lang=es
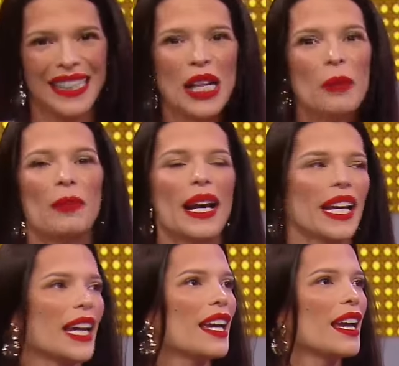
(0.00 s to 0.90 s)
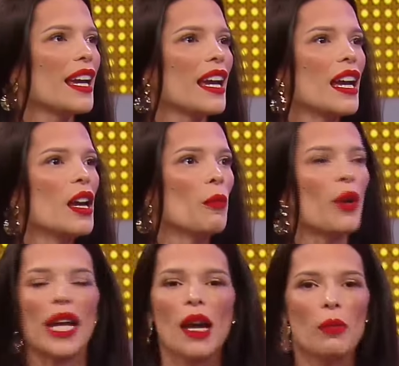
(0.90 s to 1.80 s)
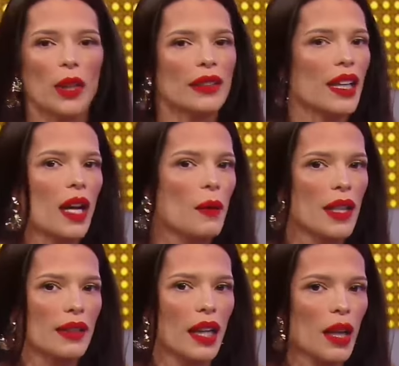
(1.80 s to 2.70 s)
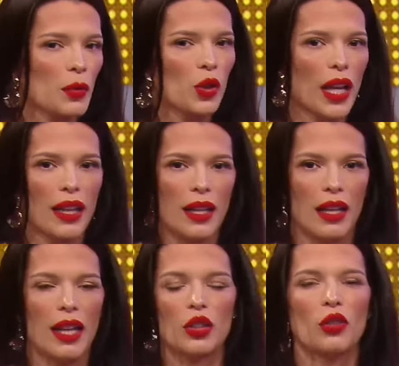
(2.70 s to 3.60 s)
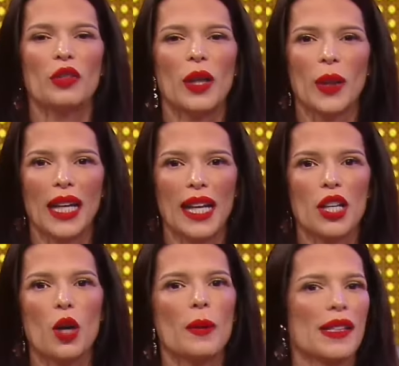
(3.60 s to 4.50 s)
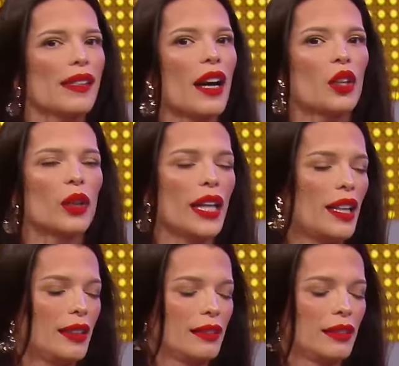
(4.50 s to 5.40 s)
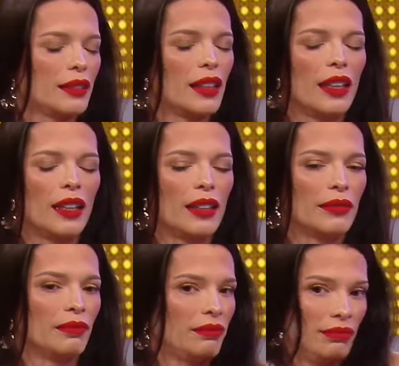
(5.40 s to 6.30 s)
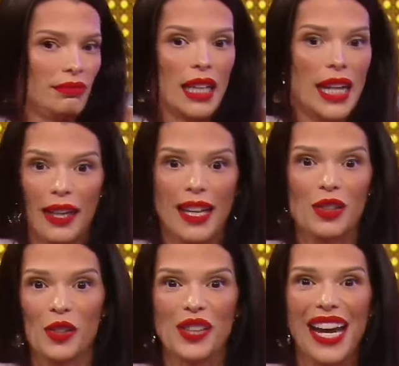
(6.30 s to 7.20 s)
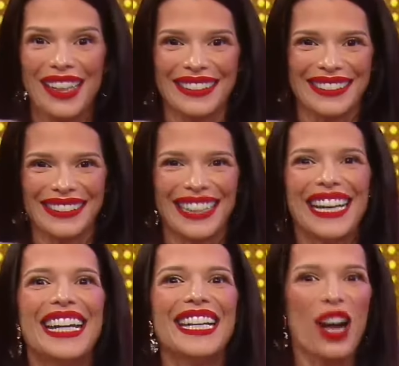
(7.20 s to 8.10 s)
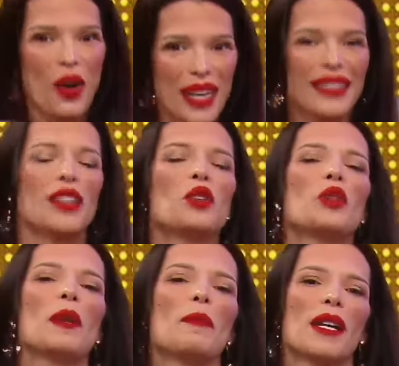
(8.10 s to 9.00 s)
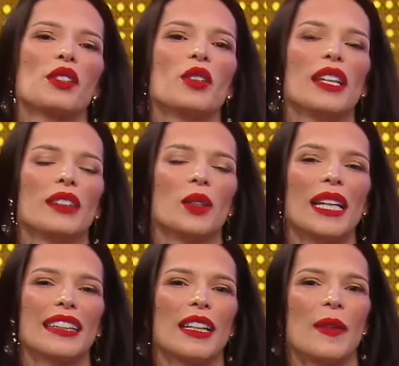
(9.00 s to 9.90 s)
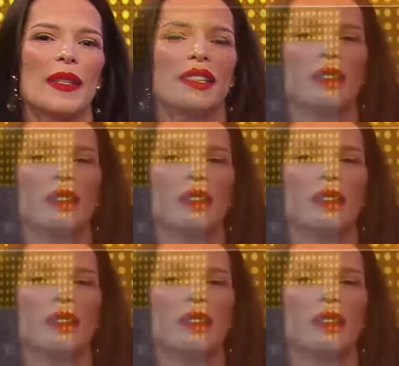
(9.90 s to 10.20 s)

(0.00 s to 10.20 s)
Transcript: Para que, por ejemplo, estas cápsulas de esto fue lo que leí comenzaron en en las redes sociales. Es así. Y ahora tienen un espacio dentro de la televisión